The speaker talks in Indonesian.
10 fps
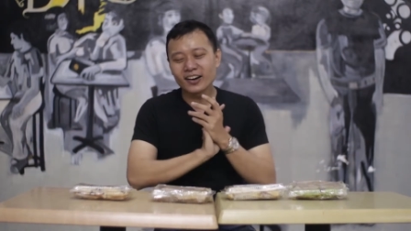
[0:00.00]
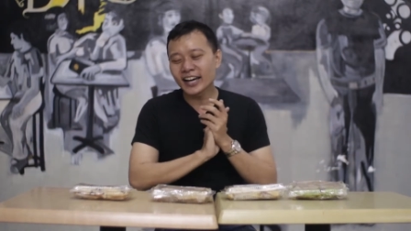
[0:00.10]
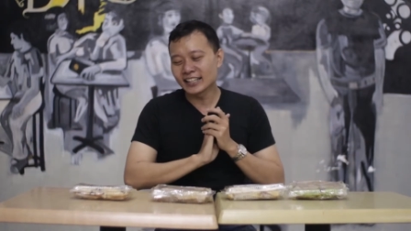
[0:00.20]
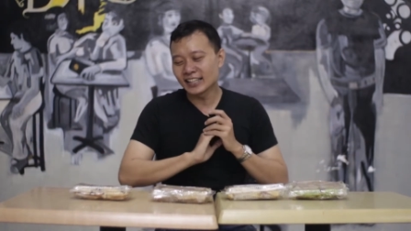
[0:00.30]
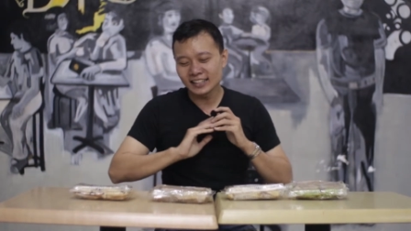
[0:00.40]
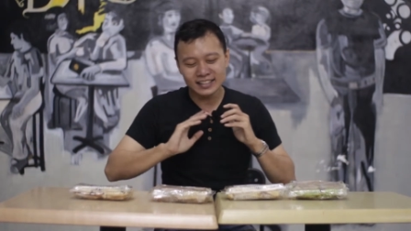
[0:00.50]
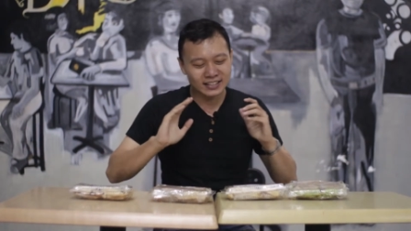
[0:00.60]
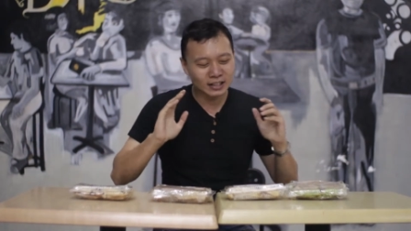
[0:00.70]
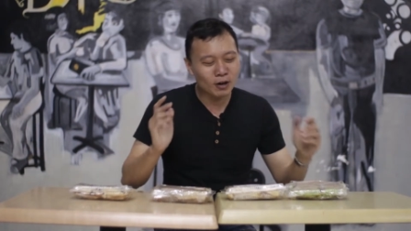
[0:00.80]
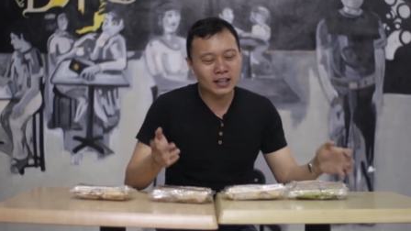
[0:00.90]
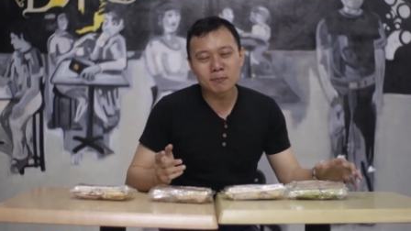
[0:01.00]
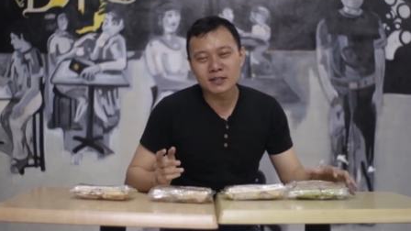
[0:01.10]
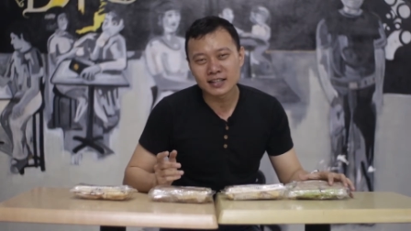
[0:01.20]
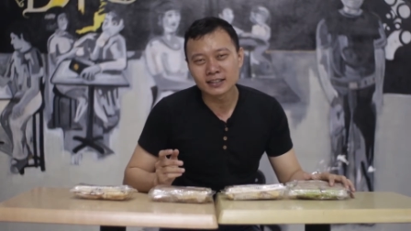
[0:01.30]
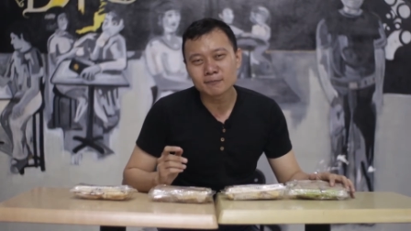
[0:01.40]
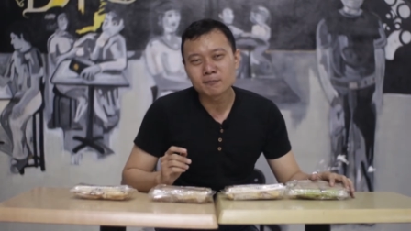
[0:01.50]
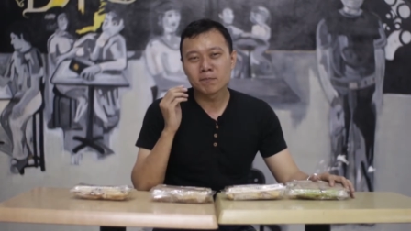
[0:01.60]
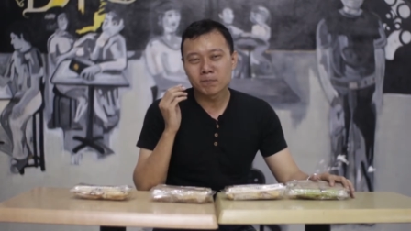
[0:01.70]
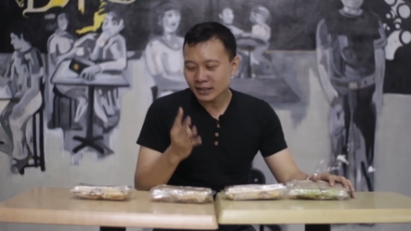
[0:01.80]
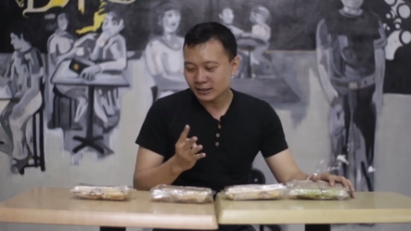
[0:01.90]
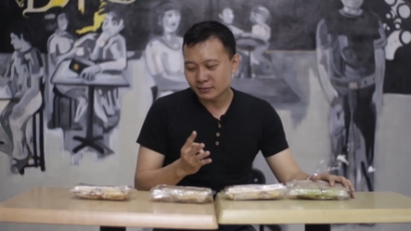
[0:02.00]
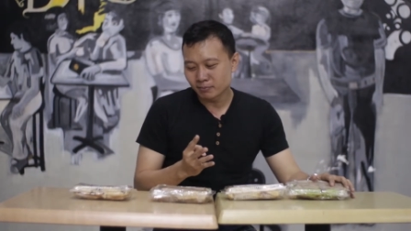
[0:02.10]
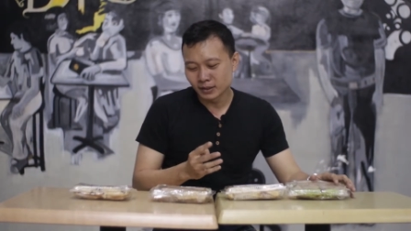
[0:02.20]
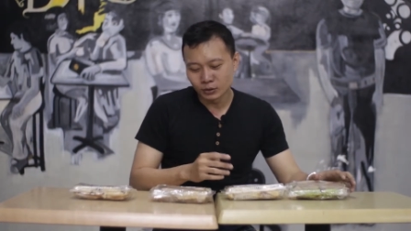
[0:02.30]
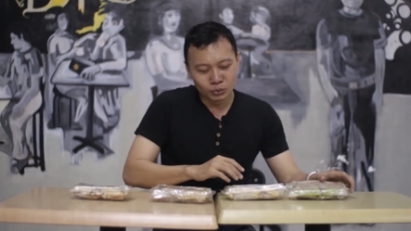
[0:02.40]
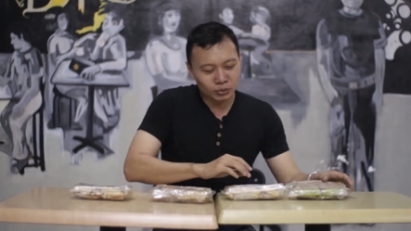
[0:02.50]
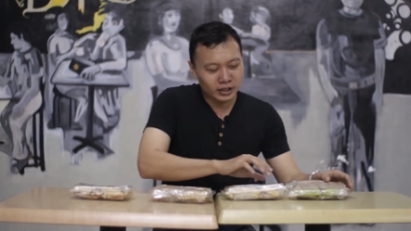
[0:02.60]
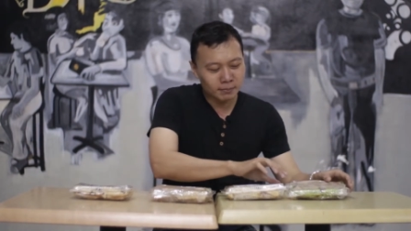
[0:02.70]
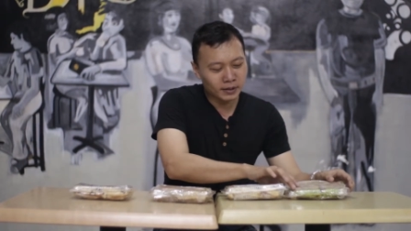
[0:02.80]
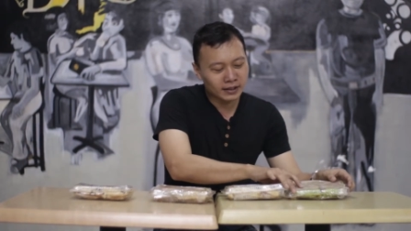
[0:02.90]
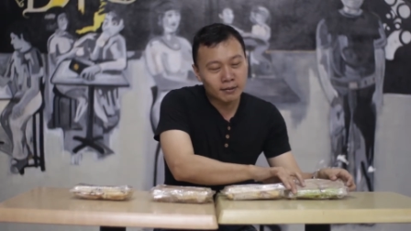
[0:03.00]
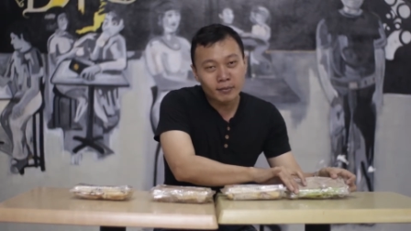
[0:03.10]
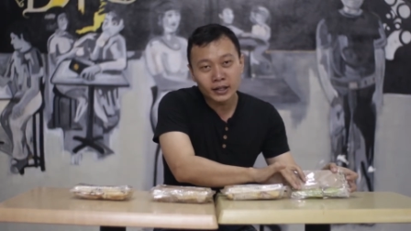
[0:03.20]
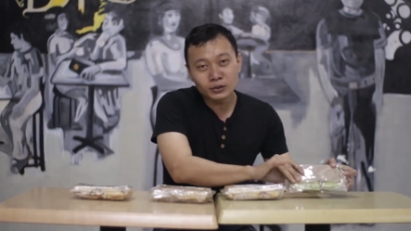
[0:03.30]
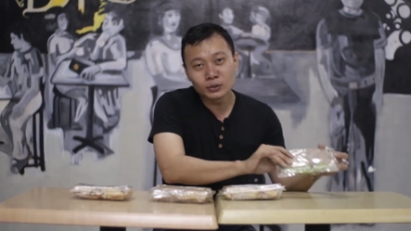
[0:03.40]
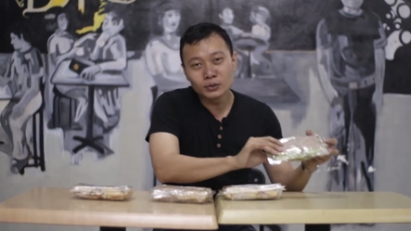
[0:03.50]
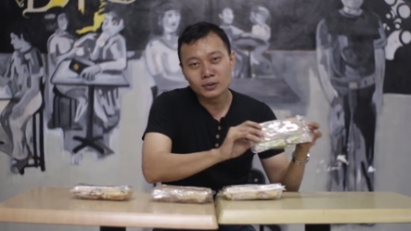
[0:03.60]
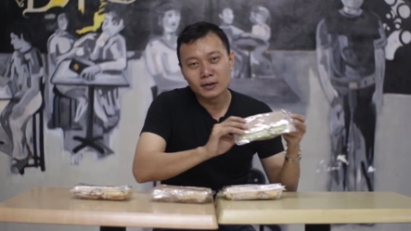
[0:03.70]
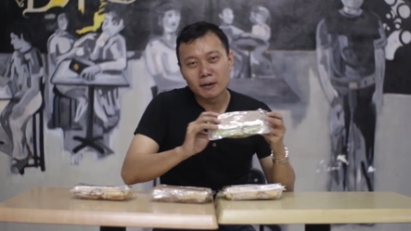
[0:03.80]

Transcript: Oke, jadi di sini gue ada pesan empat menu. Yang pertama itu